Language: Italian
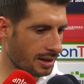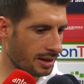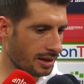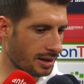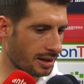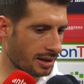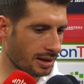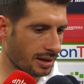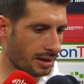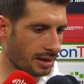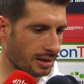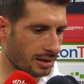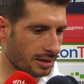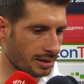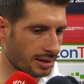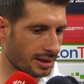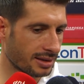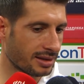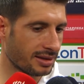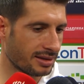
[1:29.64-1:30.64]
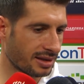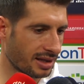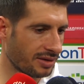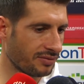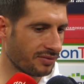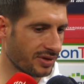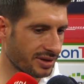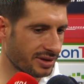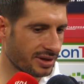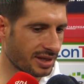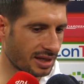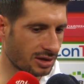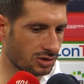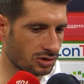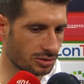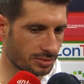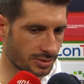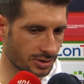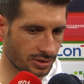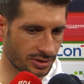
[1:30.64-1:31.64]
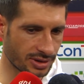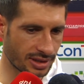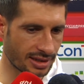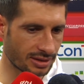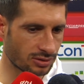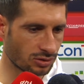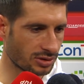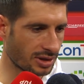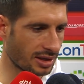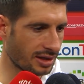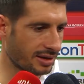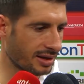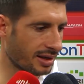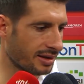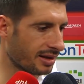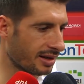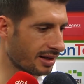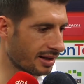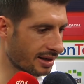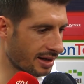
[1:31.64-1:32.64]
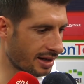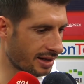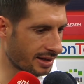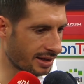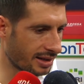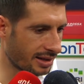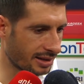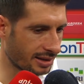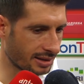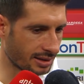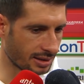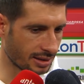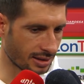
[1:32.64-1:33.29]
e ad andare in vantaggio, però nella totalità della gara